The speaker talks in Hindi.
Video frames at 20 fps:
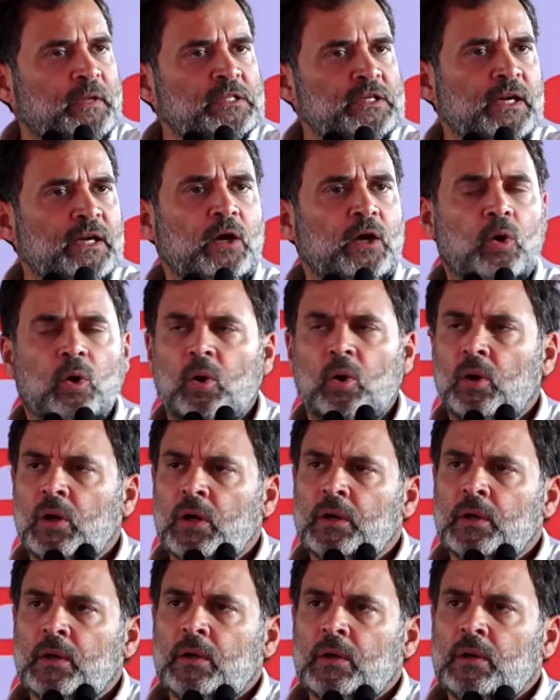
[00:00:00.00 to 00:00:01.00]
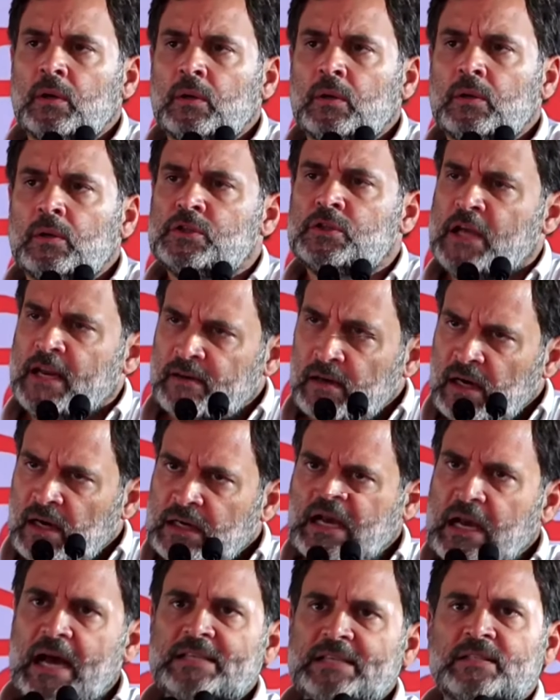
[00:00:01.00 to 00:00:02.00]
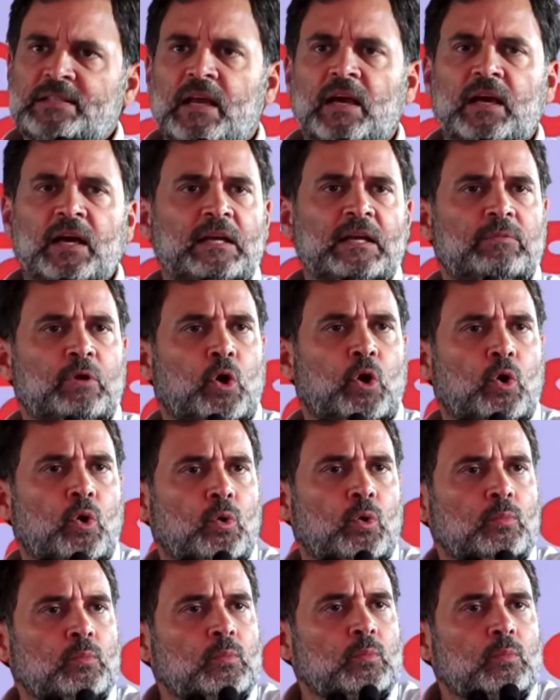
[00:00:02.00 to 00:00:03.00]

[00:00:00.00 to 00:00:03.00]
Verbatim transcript: पिछड़े हो जनरल कास्ट के गरीब लोग हों